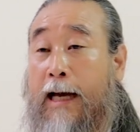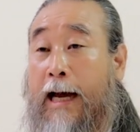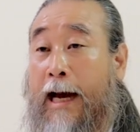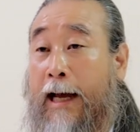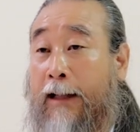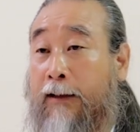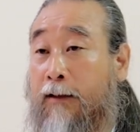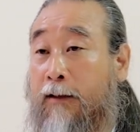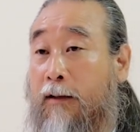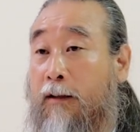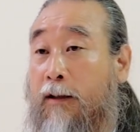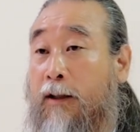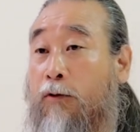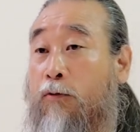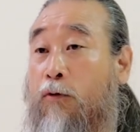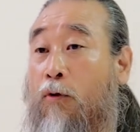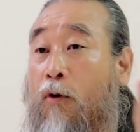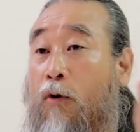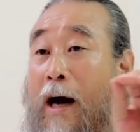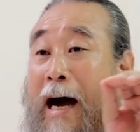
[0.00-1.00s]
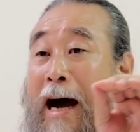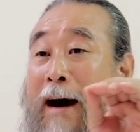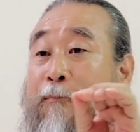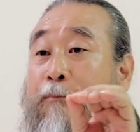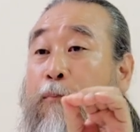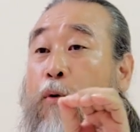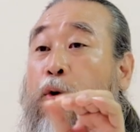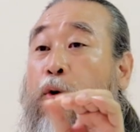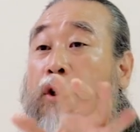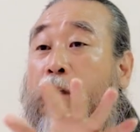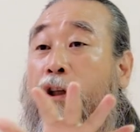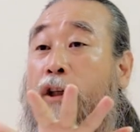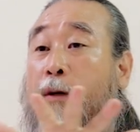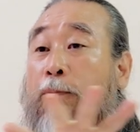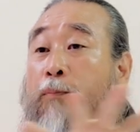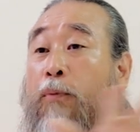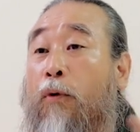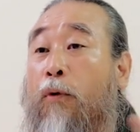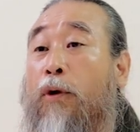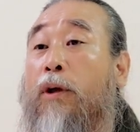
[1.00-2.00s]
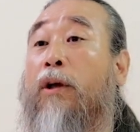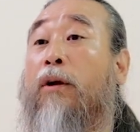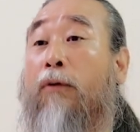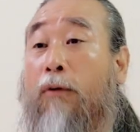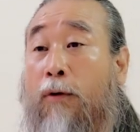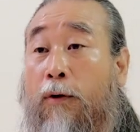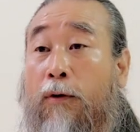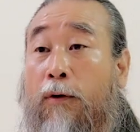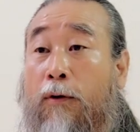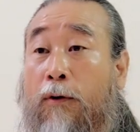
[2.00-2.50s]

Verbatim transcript: 안 들리고 안 보이던 게 보이고